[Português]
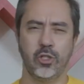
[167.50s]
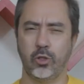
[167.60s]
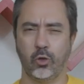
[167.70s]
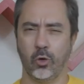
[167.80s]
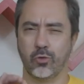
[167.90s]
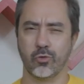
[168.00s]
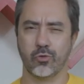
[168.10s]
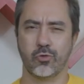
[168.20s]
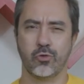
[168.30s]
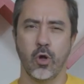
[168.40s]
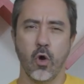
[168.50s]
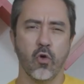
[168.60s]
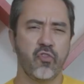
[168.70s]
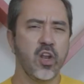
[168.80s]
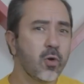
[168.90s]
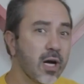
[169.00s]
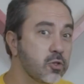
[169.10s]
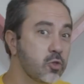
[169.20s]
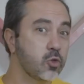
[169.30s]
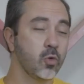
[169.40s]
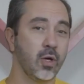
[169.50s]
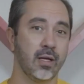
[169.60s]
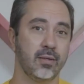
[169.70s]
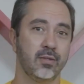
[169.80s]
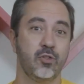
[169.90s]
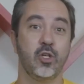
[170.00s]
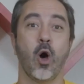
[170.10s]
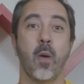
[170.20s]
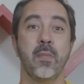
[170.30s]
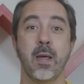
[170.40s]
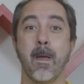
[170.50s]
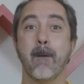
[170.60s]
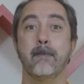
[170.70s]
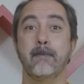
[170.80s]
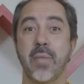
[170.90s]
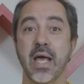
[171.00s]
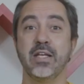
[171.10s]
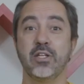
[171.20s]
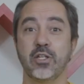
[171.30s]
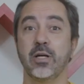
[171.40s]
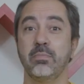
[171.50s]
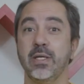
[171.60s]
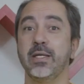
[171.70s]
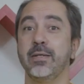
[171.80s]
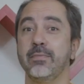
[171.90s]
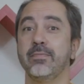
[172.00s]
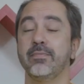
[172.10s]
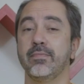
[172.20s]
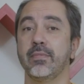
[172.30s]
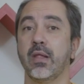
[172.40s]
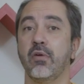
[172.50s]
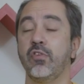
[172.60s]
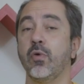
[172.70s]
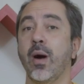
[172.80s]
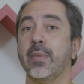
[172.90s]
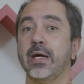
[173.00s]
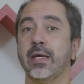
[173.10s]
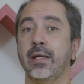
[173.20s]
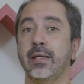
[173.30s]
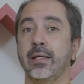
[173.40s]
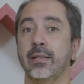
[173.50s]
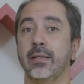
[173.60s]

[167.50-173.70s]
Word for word: todos, o filho caçula, de nome Benjamin viu a mãe ali,